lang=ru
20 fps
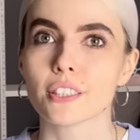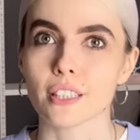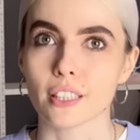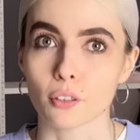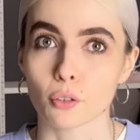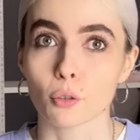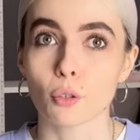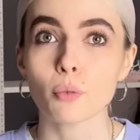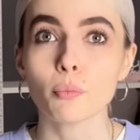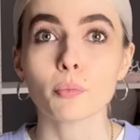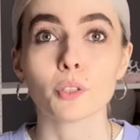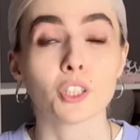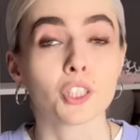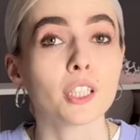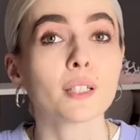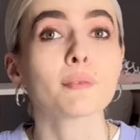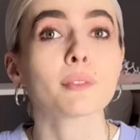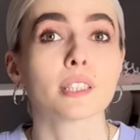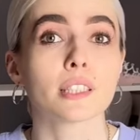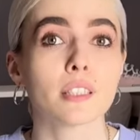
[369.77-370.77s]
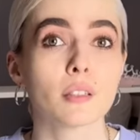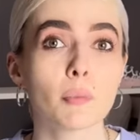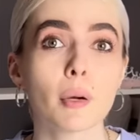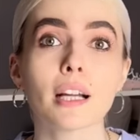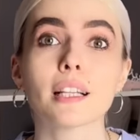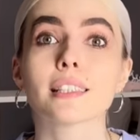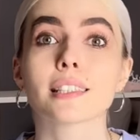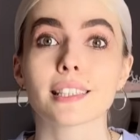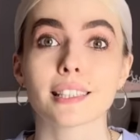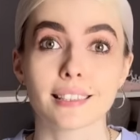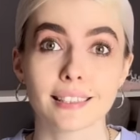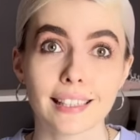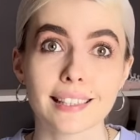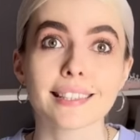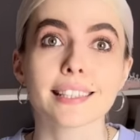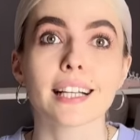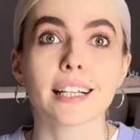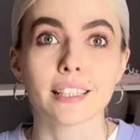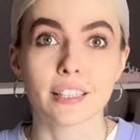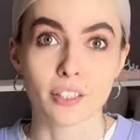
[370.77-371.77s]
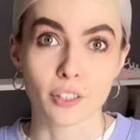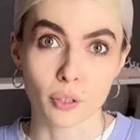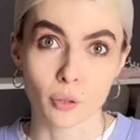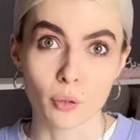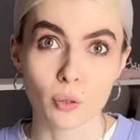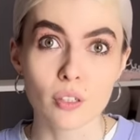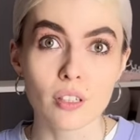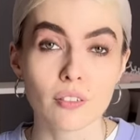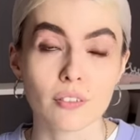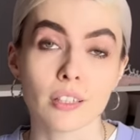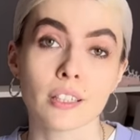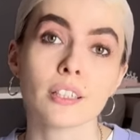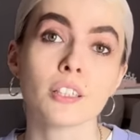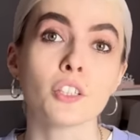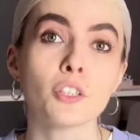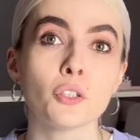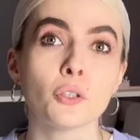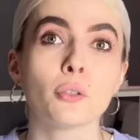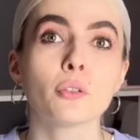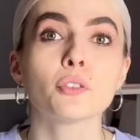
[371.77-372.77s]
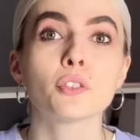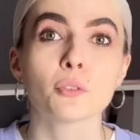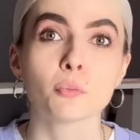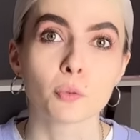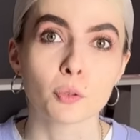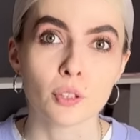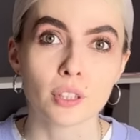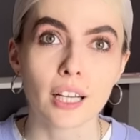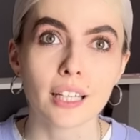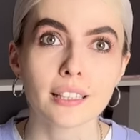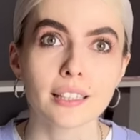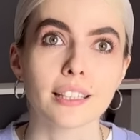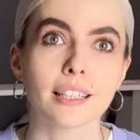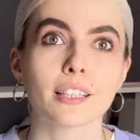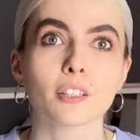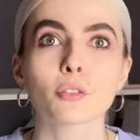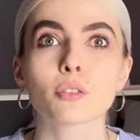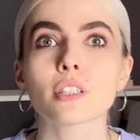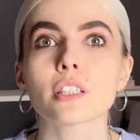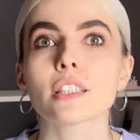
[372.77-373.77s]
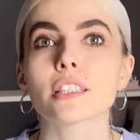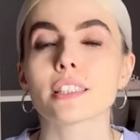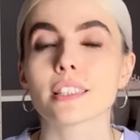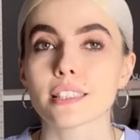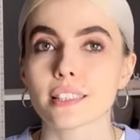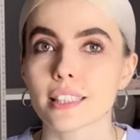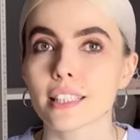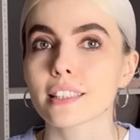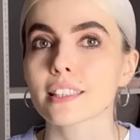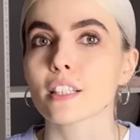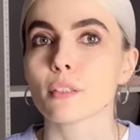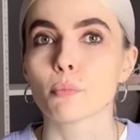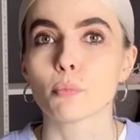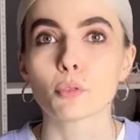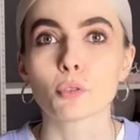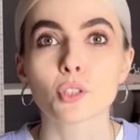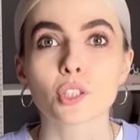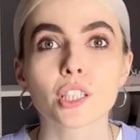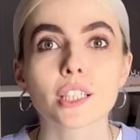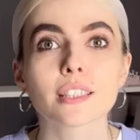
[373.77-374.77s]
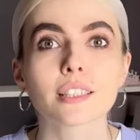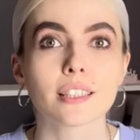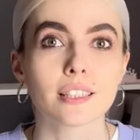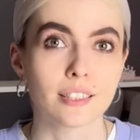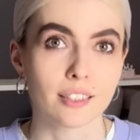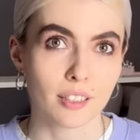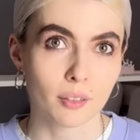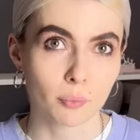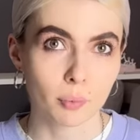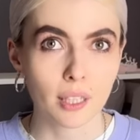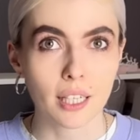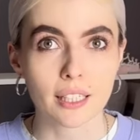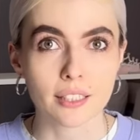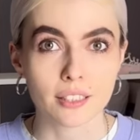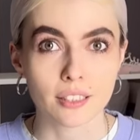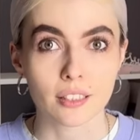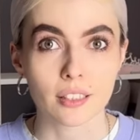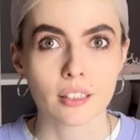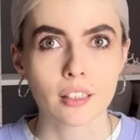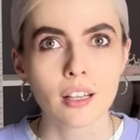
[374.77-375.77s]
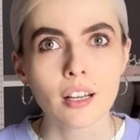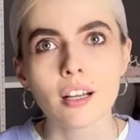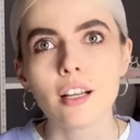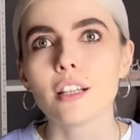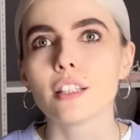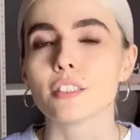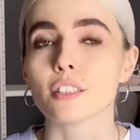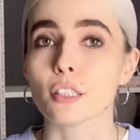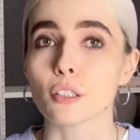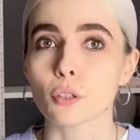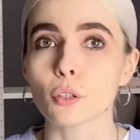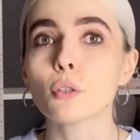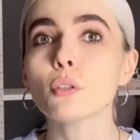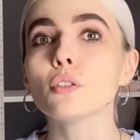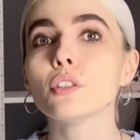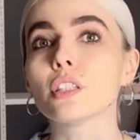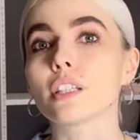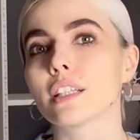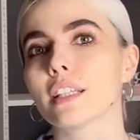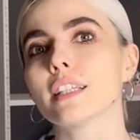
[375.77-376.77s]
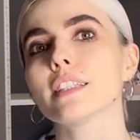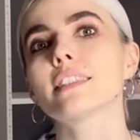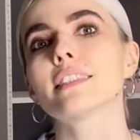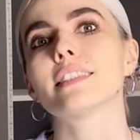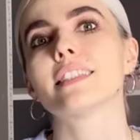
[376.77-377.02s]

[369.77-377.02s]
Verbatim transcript: о том, чем занимается Татьяна Егорова и ее депутаты, которые сидят на бюджетной зарплате. Зато у них есть